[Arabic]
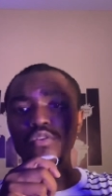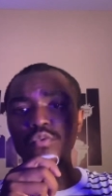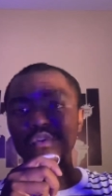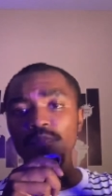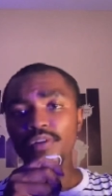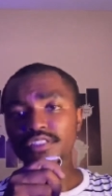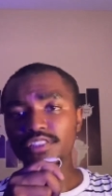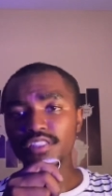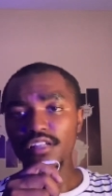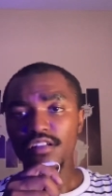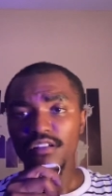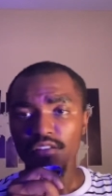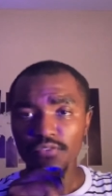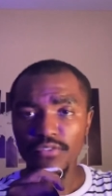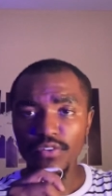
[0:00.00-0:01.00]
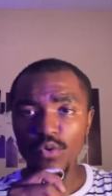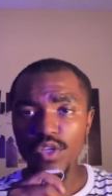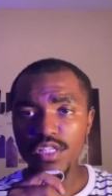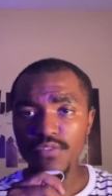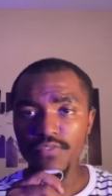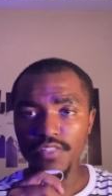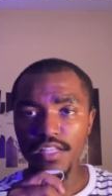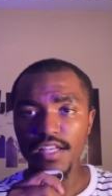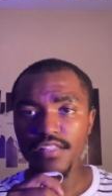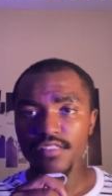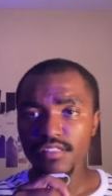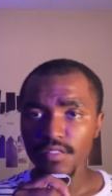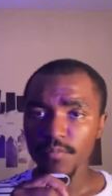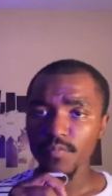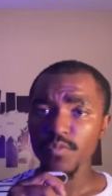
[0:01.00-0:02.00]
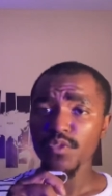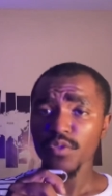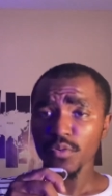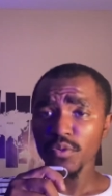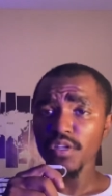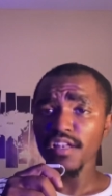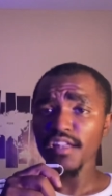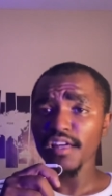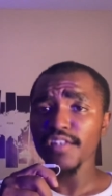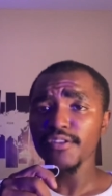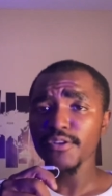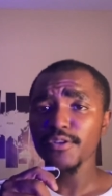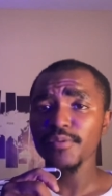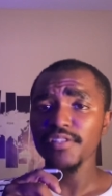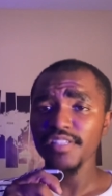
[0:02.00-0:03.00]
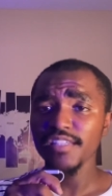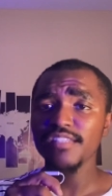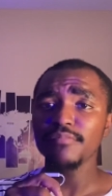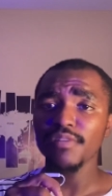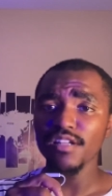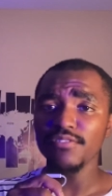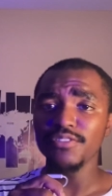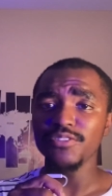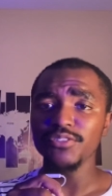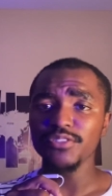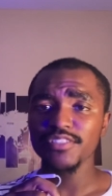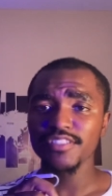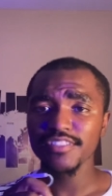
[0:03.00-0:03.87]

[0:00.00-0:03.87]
والمتجر في الوصف تحت ويلا خليكم الحين مع الفيديو